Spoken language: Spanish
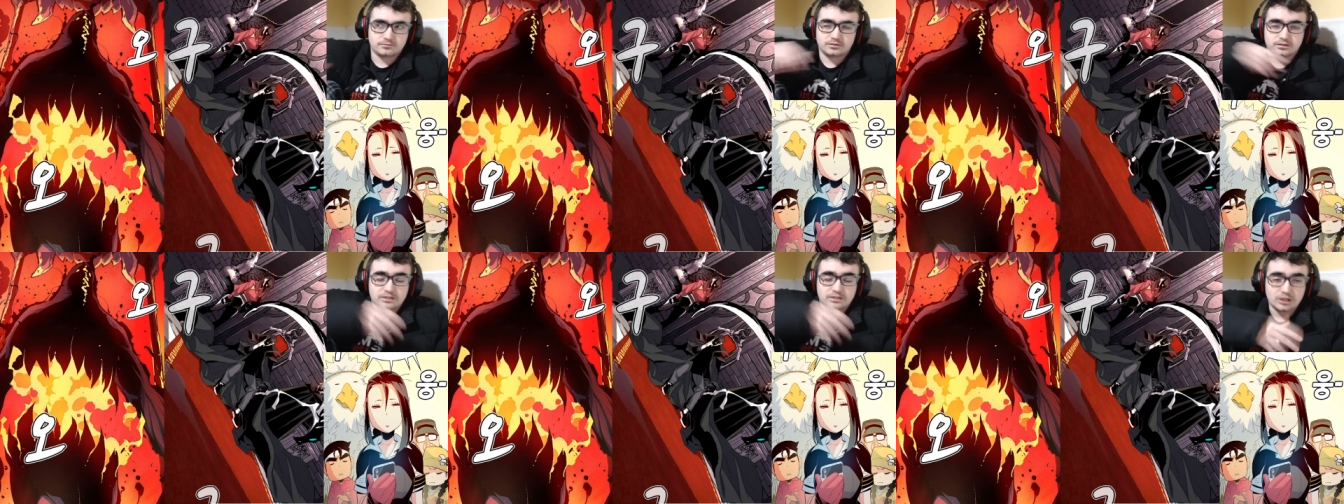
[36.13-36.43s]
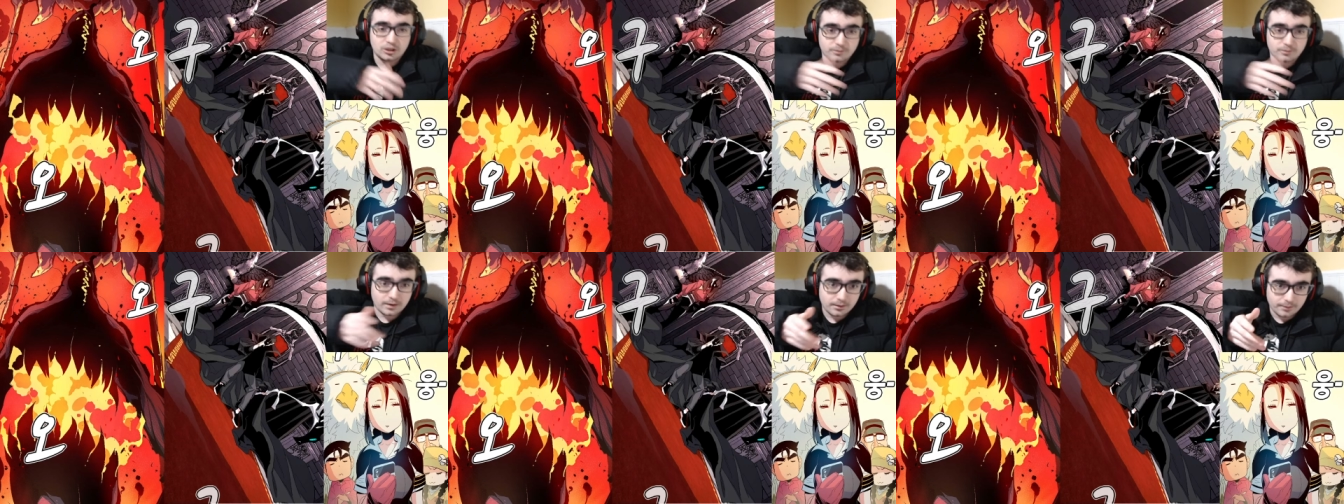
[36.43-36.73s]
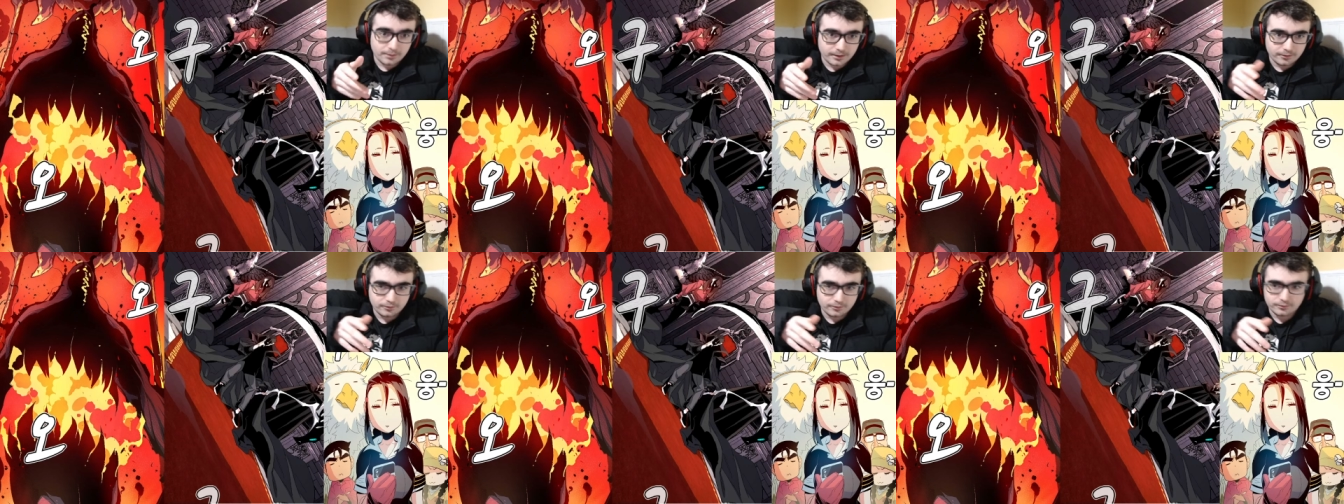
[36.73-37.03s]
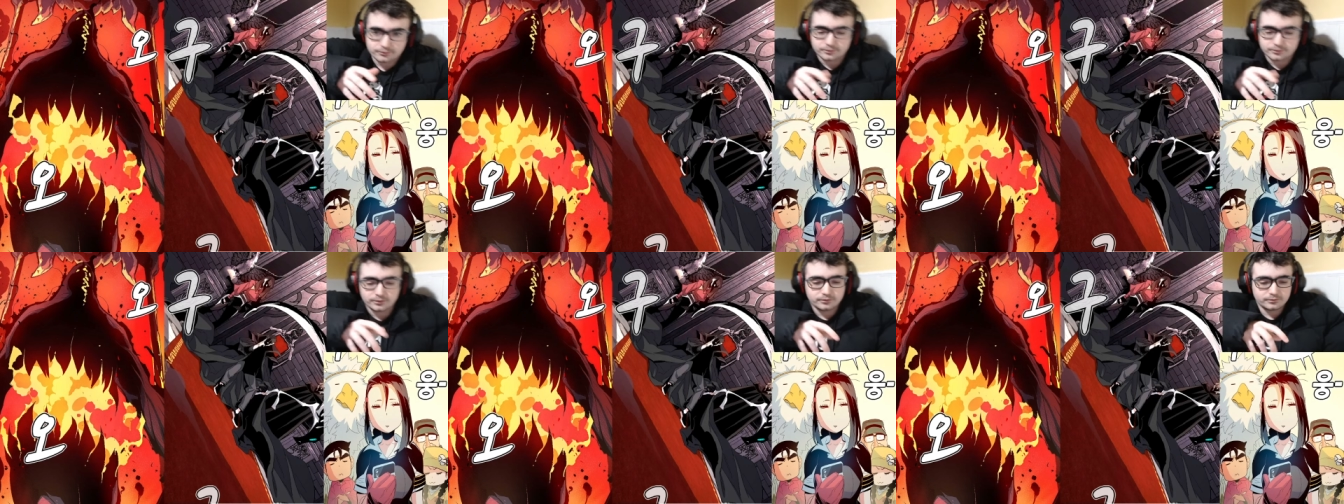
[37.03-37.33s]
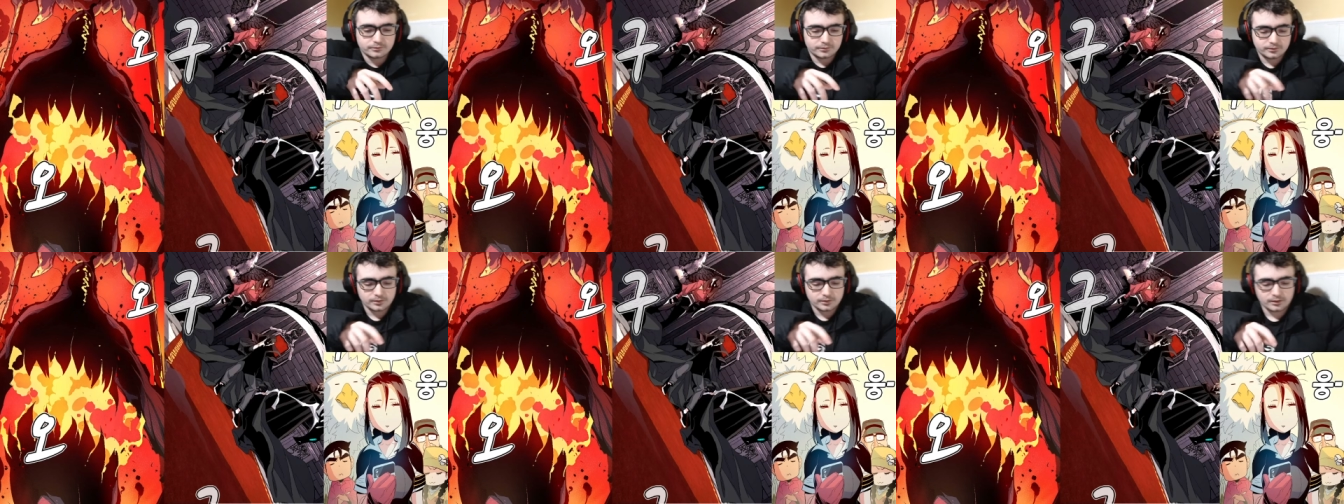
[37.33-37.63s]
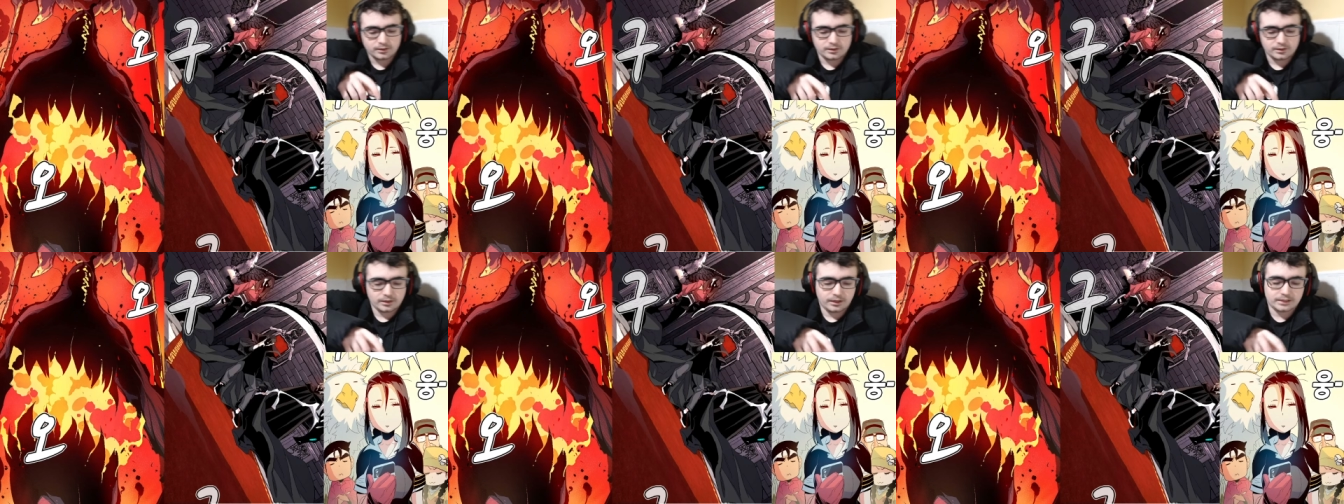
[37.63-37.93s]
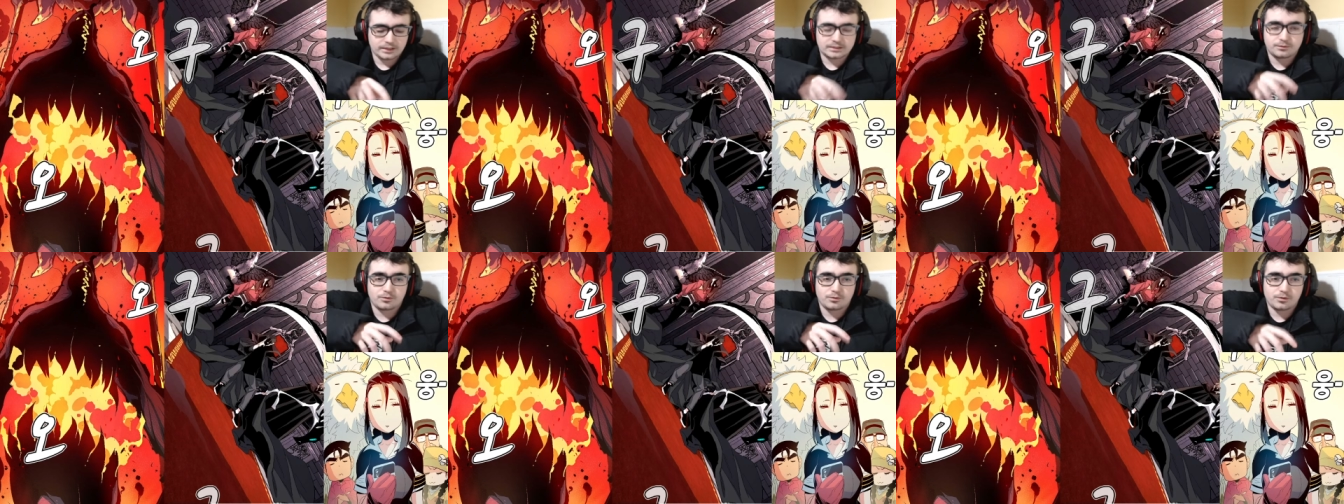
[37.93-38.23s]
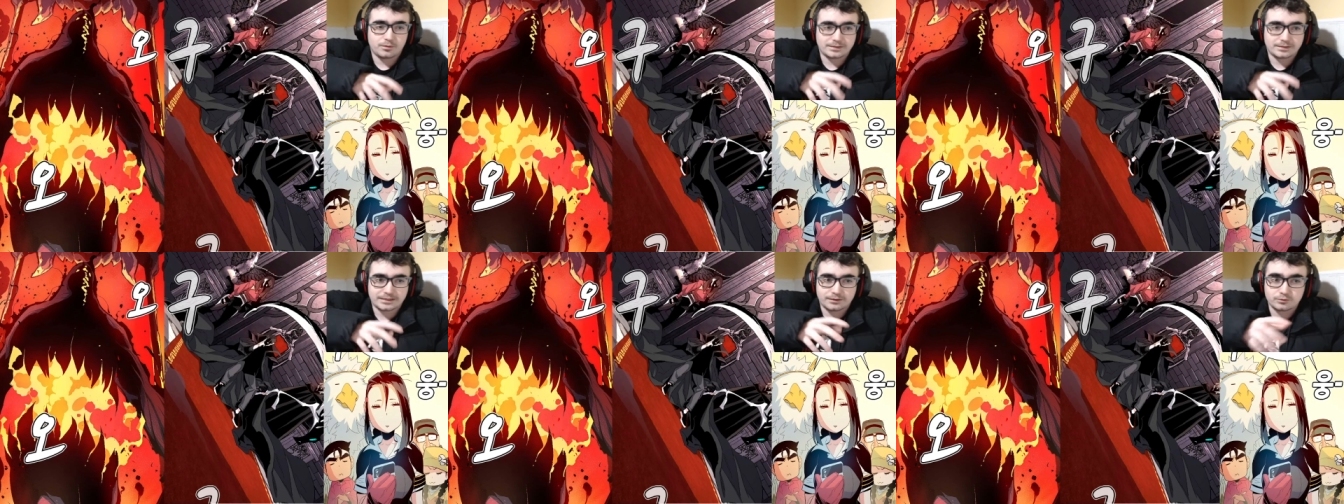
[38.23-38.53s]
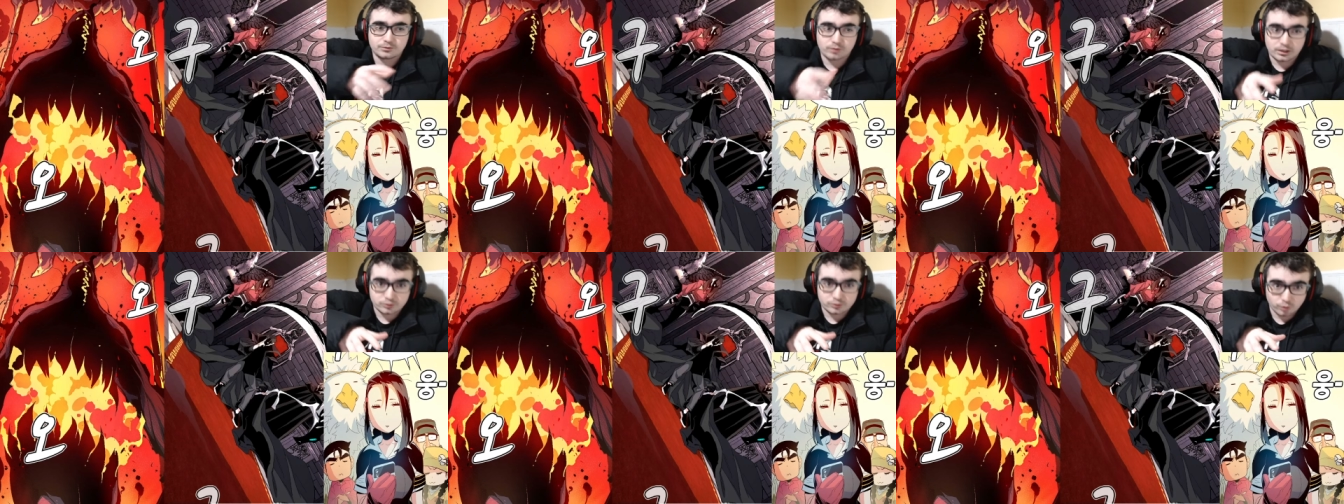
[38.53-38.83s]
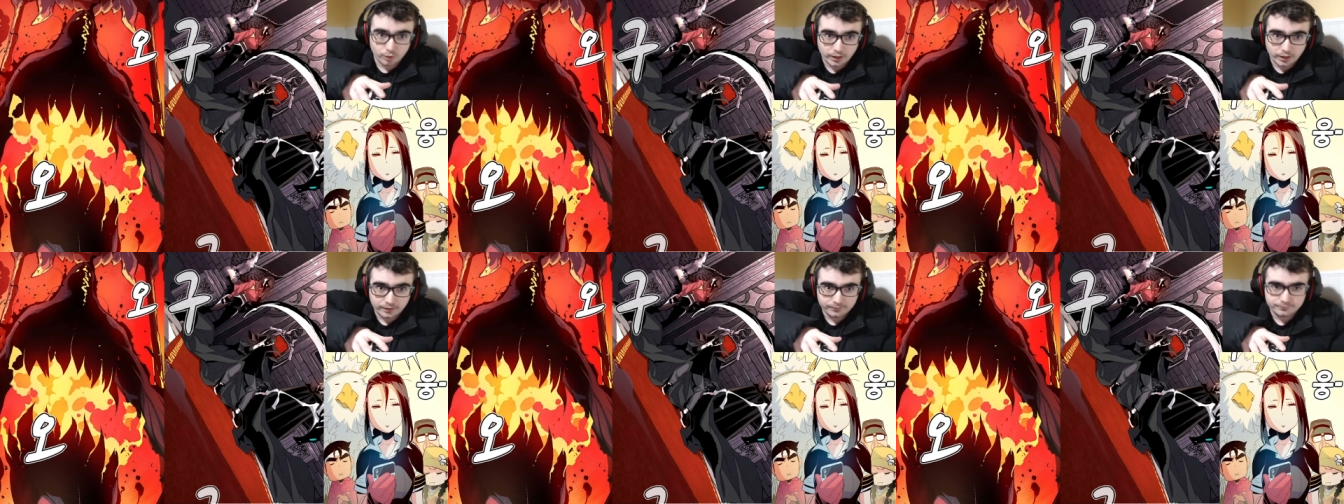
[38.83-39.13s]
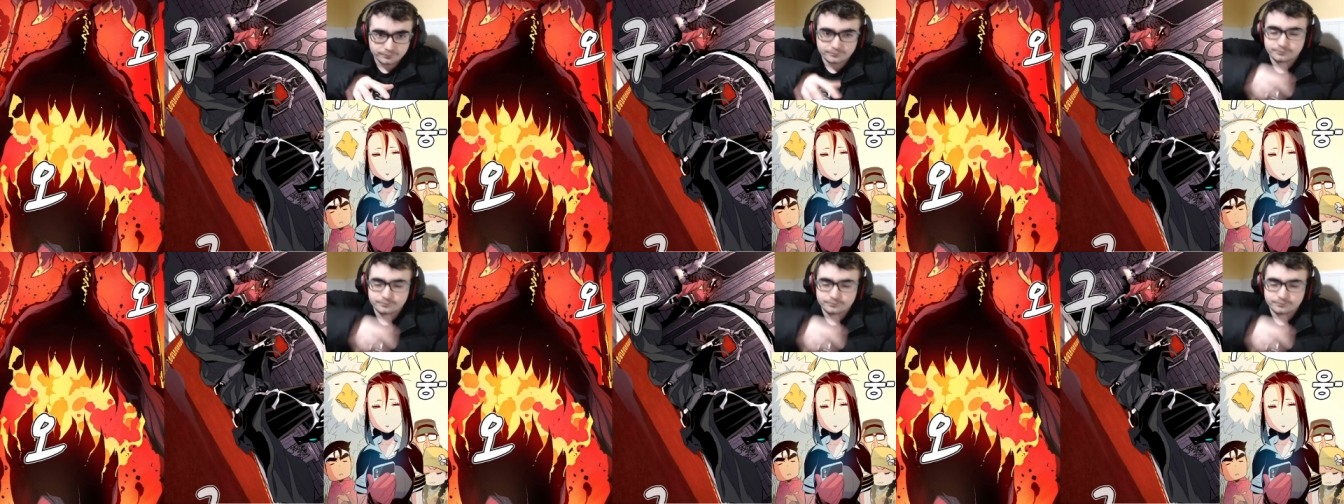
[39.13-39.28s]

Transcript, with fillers: chino malvado, ¿no? Que se volvió básicamente una Shura.